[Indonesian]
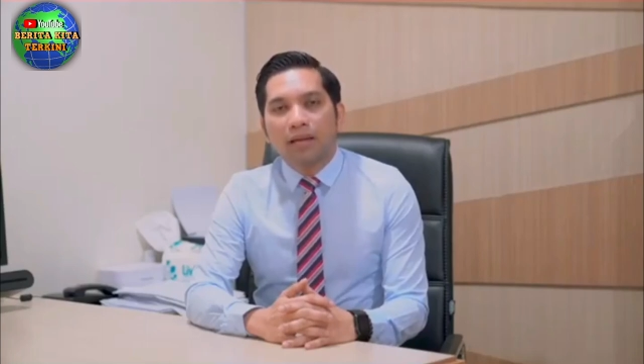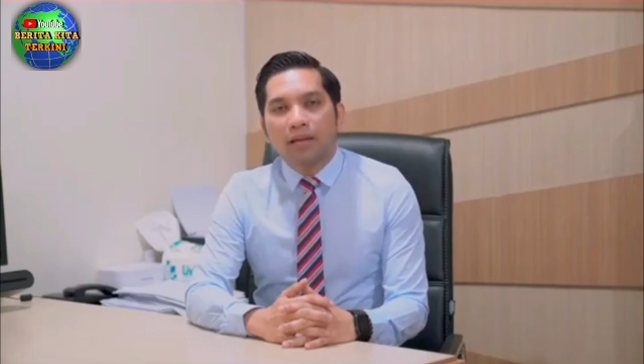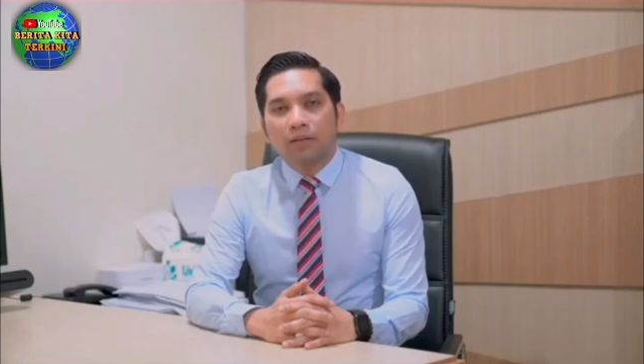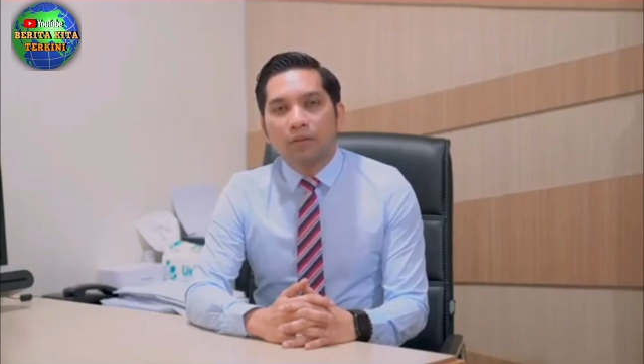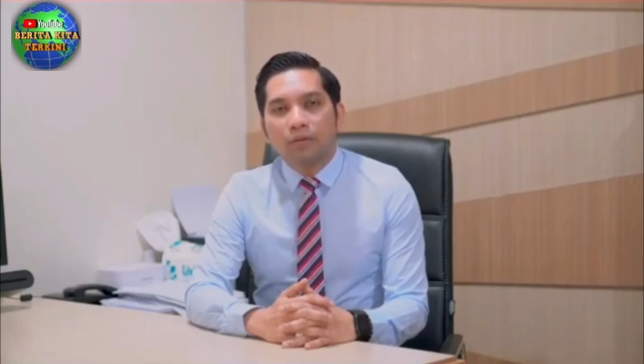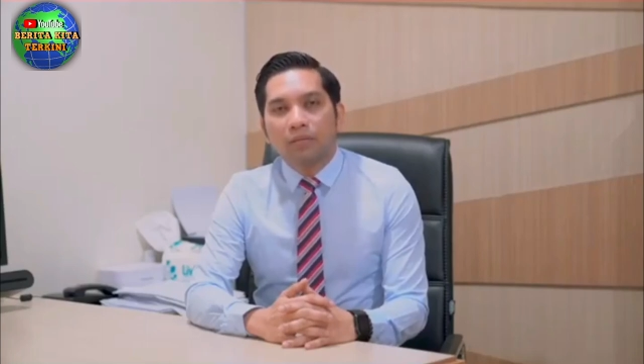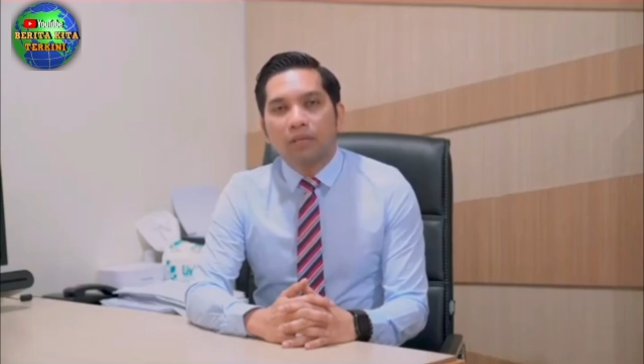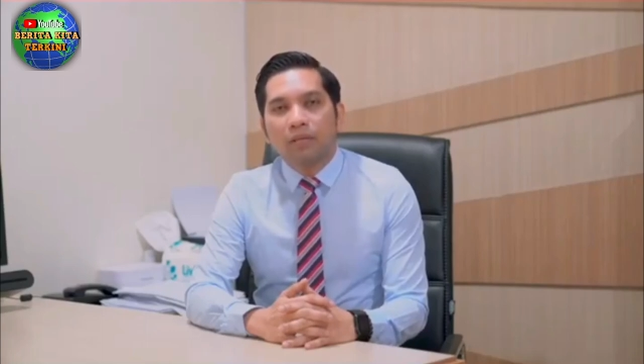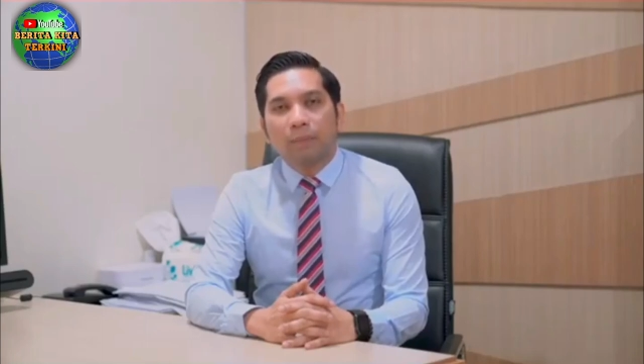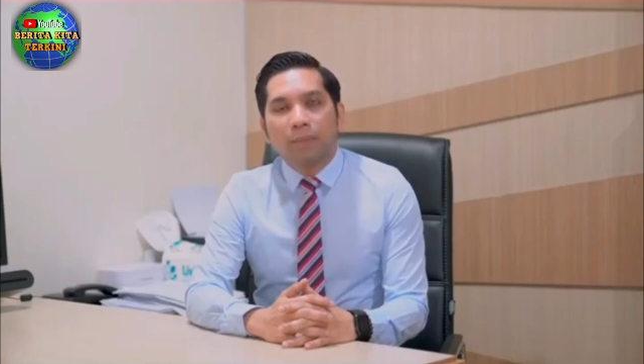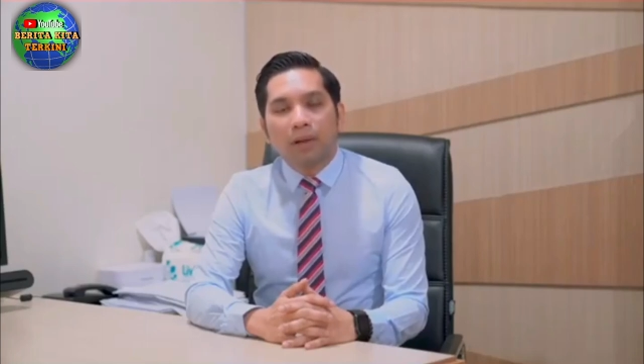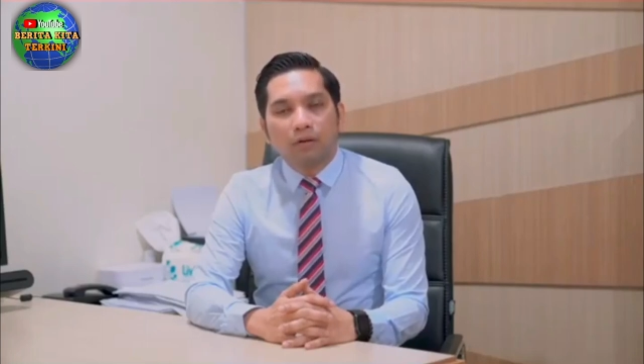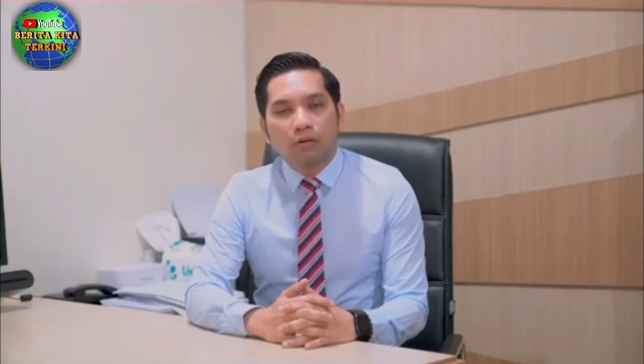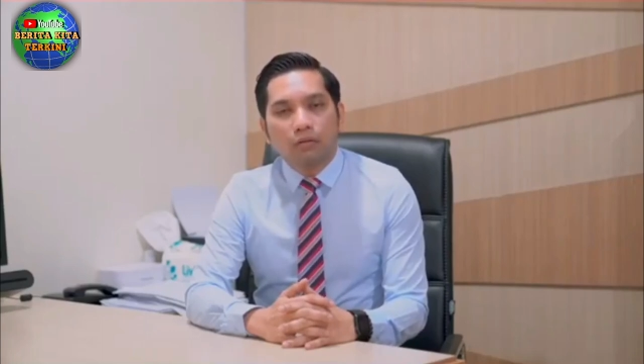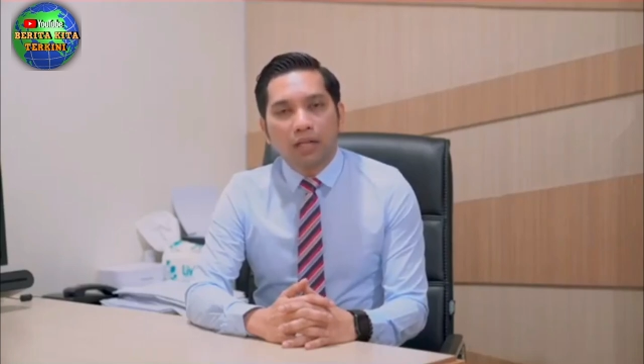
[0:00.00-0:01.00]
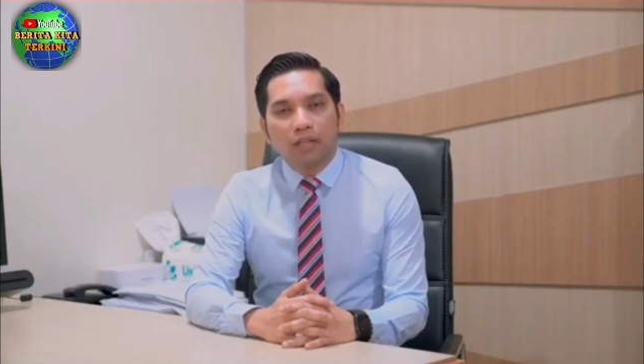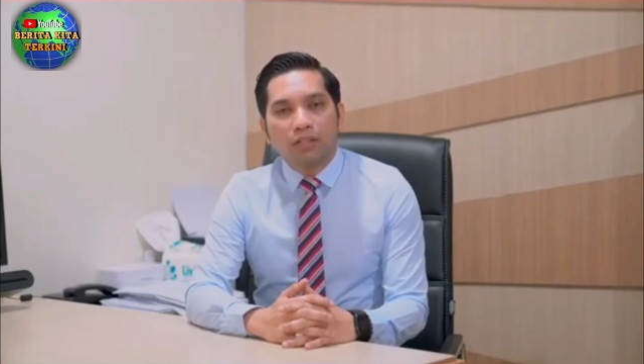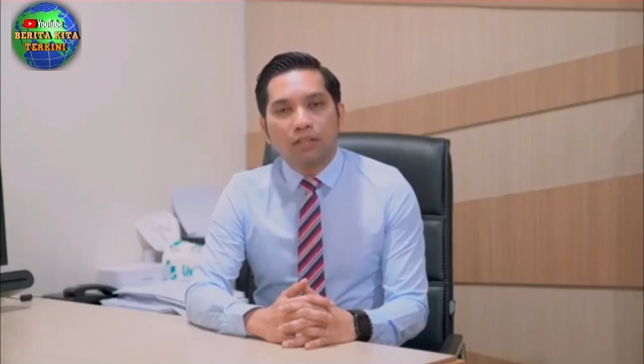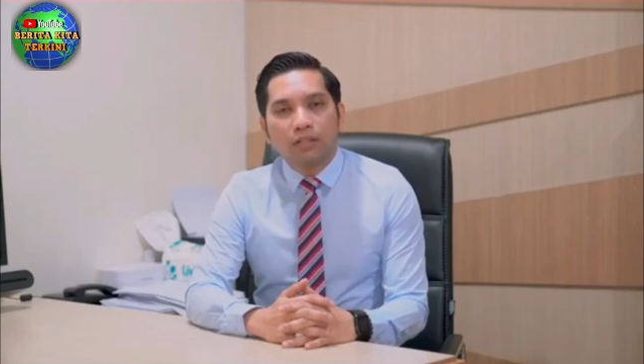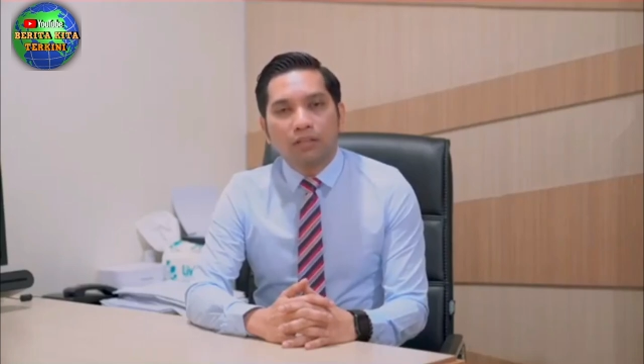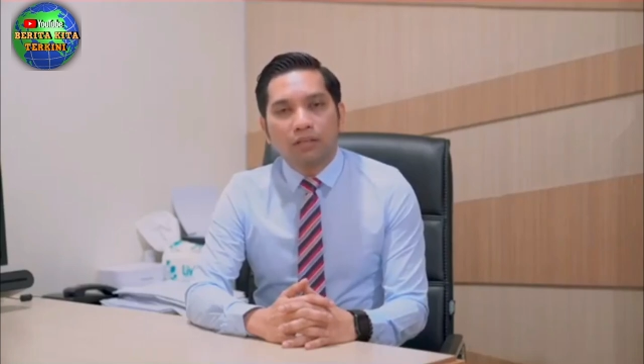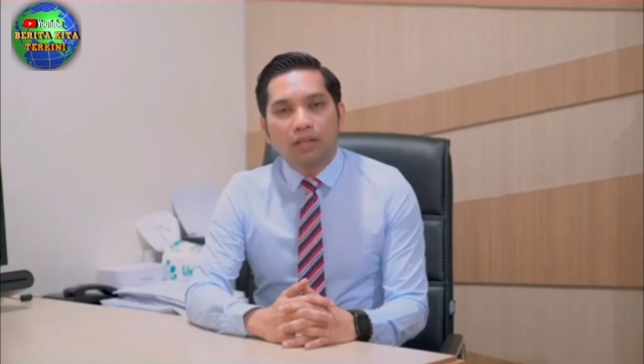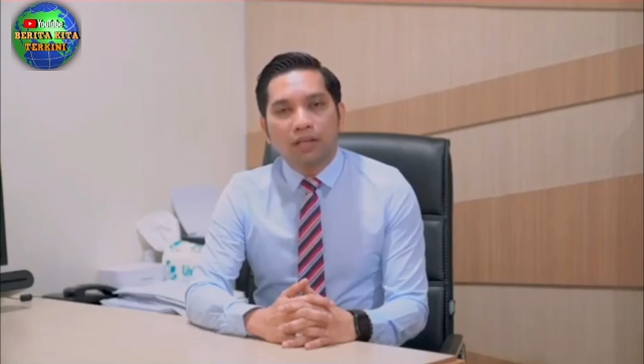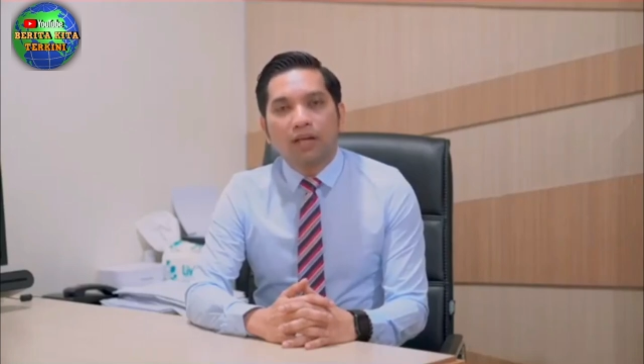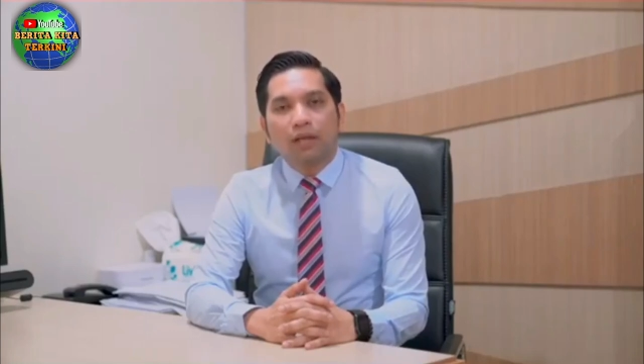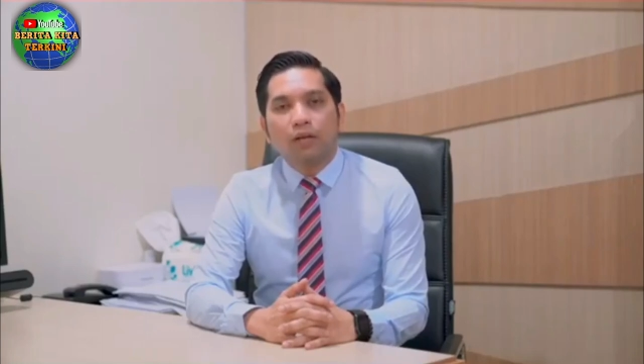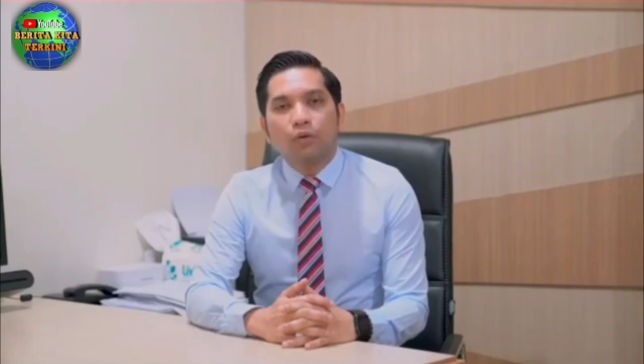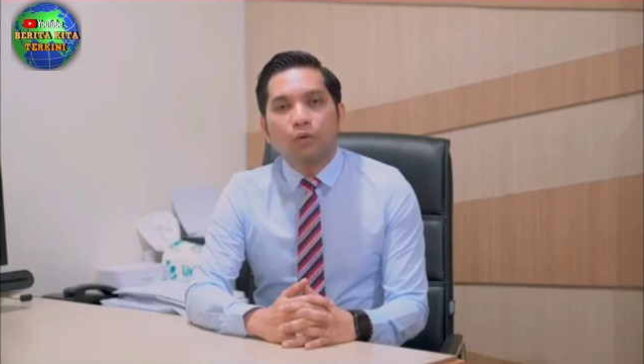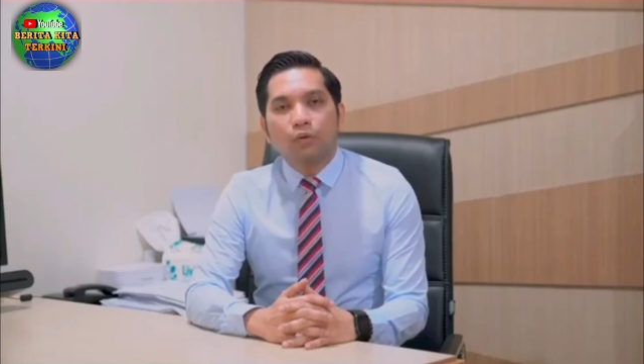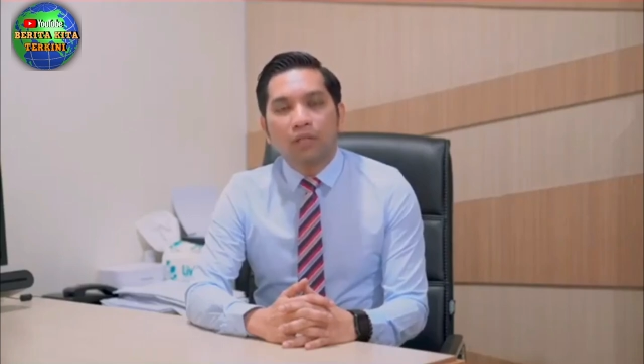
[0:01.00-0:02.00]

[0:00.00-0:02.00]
Anatomi Fakultas Kedokteran